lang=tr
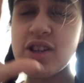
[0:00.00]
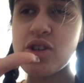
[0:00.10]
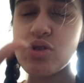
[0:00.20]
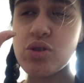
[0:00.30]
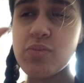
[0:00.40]

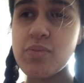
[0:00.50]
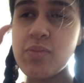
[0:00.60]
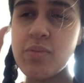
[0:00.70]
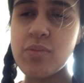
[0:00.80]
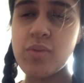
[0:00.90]
yiyorum
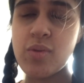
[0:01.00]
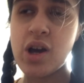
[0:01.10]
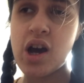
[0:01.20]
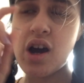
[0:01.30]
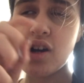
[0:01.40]

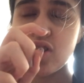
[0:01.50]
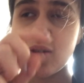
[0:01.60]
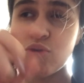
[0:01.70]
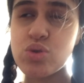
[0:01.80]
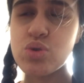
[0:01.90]

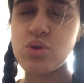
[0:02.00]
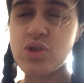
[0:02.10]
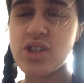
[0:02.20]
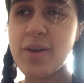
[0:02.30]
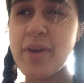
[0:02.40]
akşamüstü
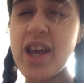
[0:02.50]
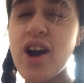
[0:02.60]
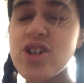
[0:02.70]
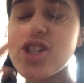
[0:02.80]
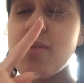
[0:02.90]
yemeği.
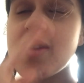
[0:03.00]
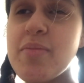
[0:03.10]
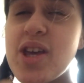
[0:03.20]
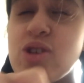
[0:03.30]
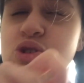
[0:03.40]
Akşam
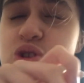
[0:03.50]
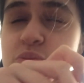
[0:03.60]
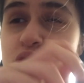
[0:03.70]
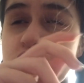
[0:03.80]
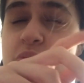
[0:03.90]
yemeği
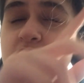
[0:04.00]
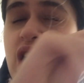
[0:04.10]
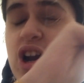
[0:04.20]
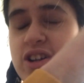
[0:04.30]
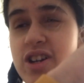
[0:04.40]
yiyorum diyorum.
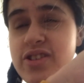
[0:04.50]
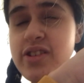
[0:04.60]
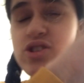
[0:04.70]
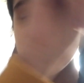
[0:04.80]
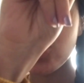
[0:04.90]
Arkadan
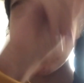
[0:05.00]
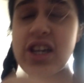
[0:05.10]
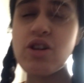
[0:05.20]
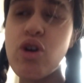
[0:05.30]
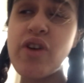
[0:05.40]
ışık
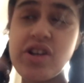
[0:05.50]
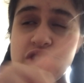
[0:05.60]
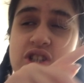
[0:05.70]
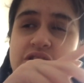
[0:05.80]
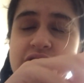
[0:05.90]
geliyor ve
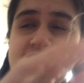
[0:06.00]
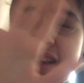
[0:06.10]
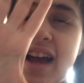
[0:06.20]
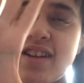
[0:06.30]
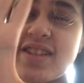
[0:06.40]
ışık
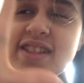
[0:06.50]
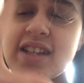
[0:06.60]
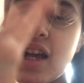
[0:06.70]
ters.